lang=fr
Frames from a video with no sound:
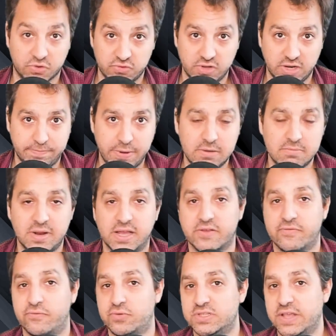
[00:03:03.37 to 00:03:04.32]
Ce n'est pas une
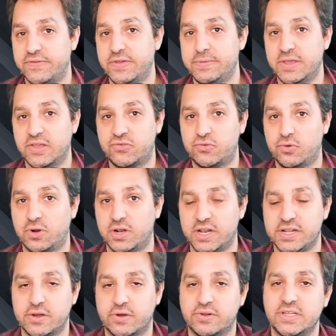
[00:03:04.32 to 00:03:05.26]
blague. Vous avez bien sûr les
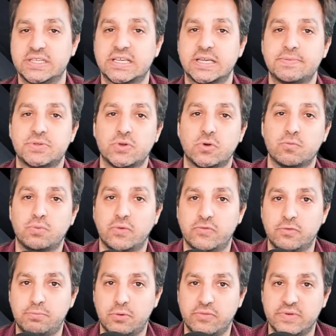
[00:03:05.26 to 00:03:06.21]
liens en description pour
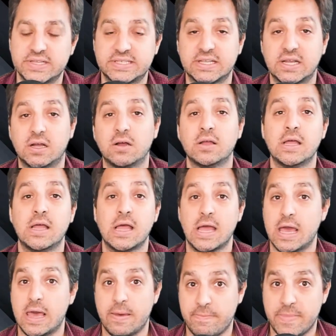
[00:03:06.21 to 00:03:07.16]
vous prouver ça.
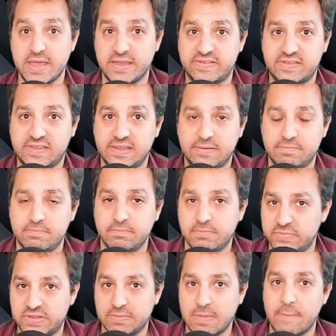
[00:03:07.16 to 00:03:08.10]
Mais c'est
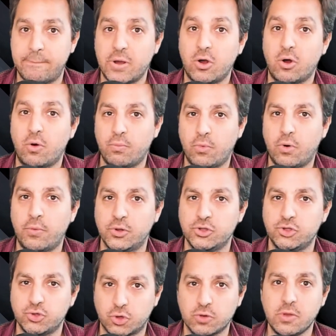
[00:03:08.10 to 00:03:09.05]
même pas en,
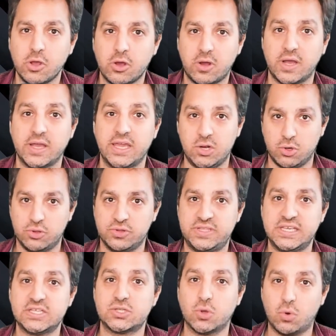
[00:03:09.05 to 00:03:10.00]
mode une rumeur. Hein. Ils le
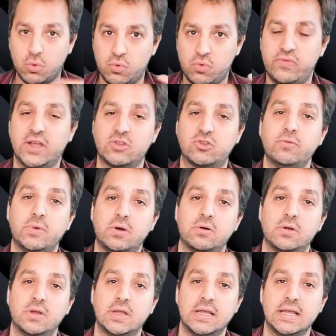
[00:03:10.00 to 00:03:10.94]
disent
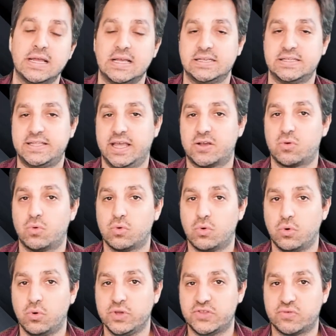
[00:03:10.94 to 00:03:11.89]
ouvertement. C'est-à-dire
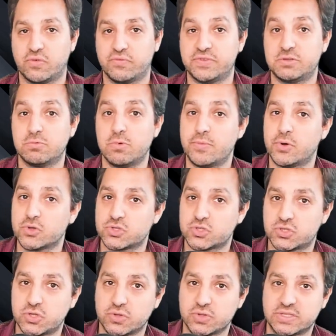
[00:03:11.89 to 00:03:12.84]
gros, ils sont visiblement
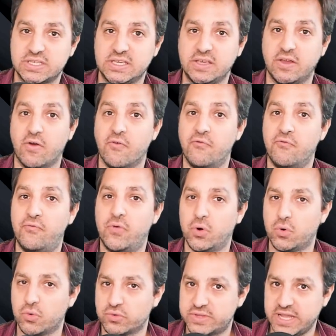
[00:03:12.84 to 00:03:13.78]
110
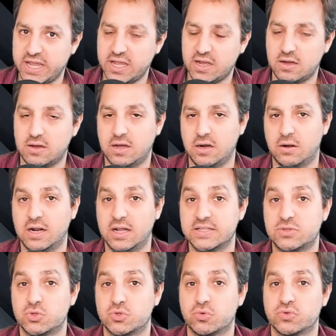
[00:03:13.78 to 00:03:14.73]
volontaires. Alors là,
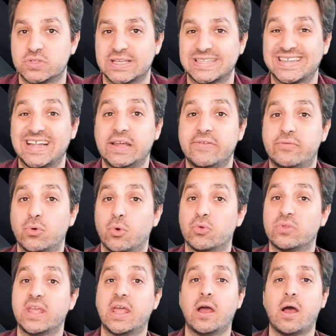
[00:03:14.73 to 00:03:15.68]
ce sont, ça serait des
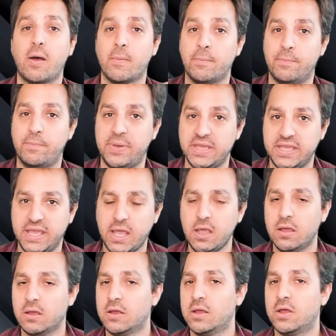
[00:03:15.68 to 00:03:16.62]
volontaires
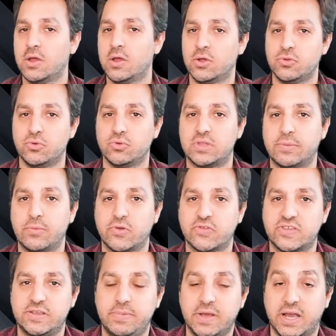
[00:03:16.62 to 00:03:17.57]
payés, notamment en
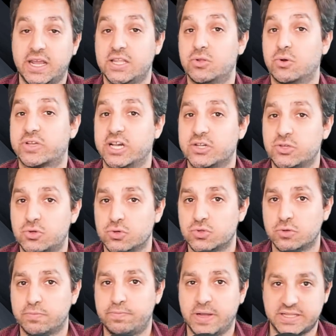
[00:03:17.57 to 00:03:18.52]
Sibérie et dans
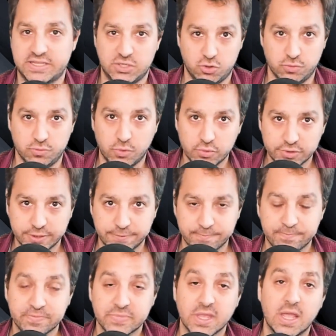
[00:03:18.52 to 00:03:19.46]
quelques autres parties du monde.
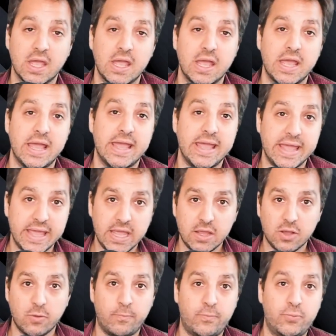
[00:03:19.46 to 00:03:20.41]

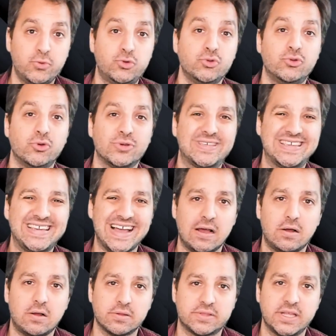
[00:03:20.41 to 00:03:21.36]
Et plus d'une
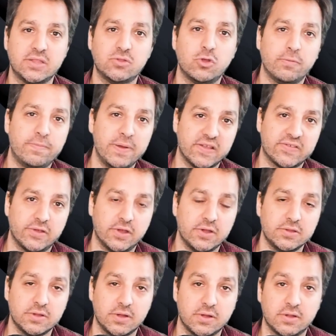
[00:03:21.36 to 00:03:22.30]
quarantaine de
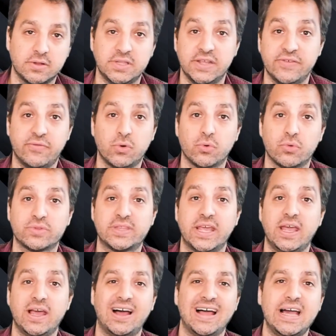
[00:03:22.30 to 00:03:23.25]
personnes, des
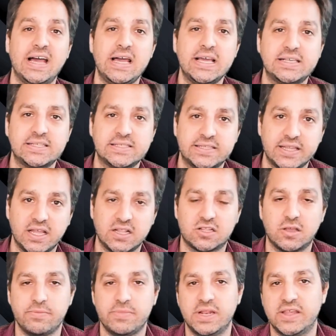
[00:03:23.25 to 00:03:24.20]
volontaires externes
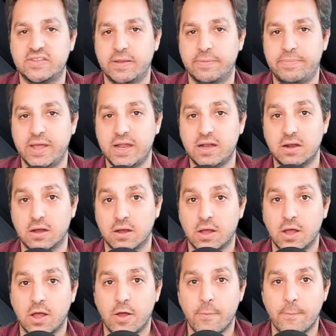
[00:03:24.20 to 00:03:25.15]
comme ils les appellent,
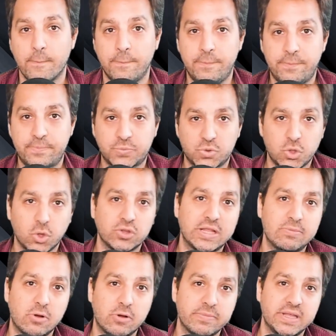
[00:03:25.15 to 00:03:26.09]

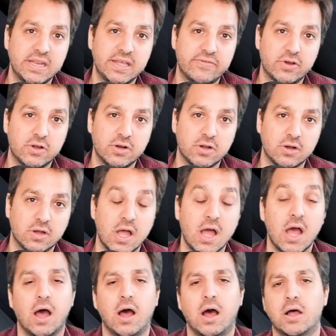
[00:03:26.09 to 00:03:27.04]
totalement bénévoles.
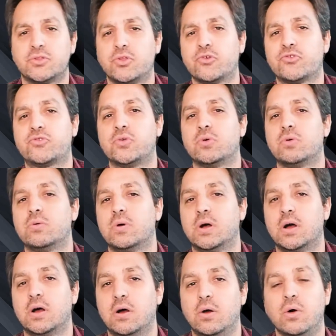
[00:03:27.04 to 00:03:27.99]
Attention,
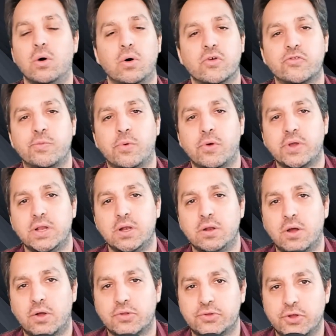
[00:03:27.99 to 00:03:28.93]
hein, heureusement, ils
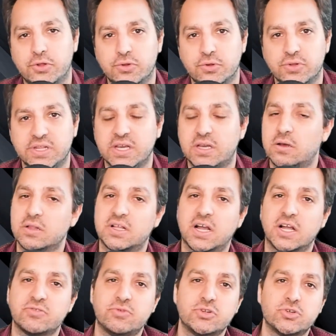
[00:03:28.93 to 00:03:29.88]
leur donnent des codes
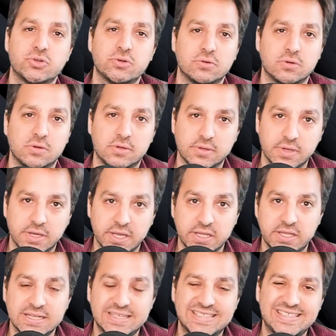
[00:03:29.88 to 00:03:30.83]
gratuits de jeu hein, et
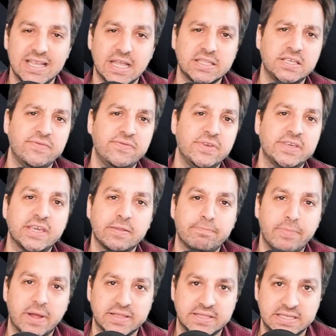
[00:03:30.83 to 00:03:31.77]
des certificats de
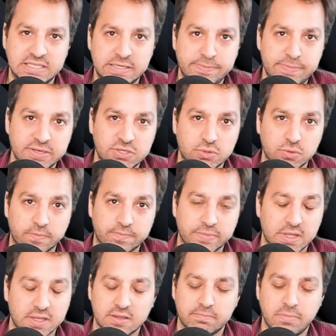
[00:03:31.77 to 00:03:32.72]
participation.
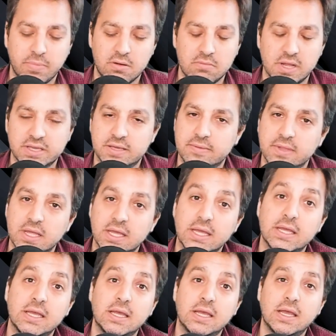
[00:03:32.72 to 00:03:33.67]
Pas blague.
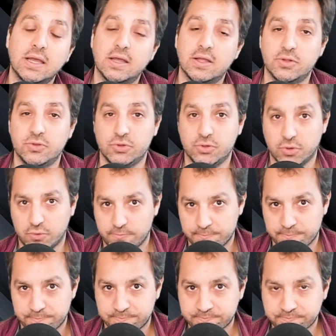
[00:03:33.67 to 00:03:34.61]

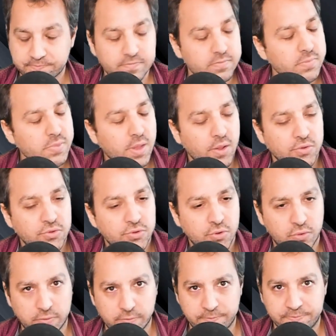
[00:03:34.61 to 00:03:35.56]
Non,
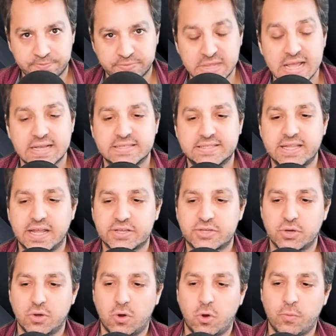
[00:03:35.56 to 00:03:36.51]
non,
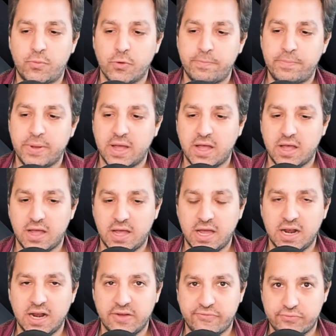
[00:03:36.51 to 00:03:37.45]
c'est-à-dire qu'on ne peut pas
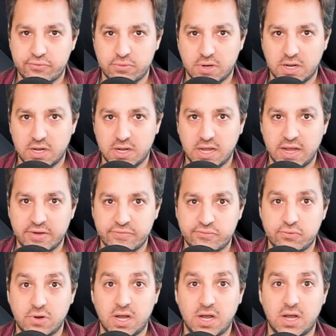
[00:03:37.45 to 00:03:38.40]
à la fois
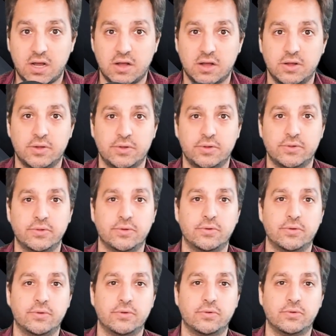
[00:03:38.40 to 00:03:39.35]
avoir
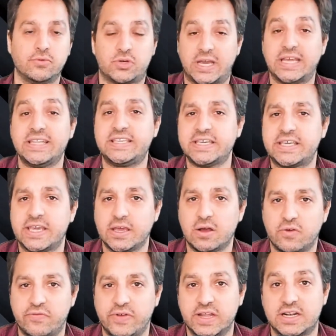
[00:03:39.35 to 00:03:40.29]
euh, critiqué
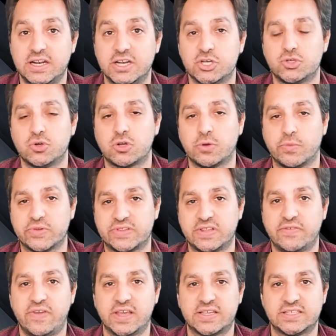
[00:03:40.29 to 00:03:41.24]
en fait les jeux, comment
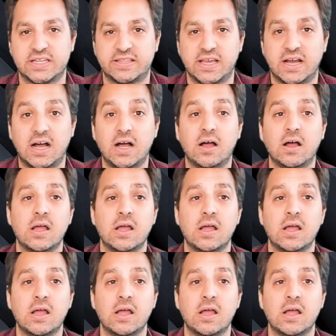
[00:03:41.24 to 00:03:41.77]
c'est fait, etc.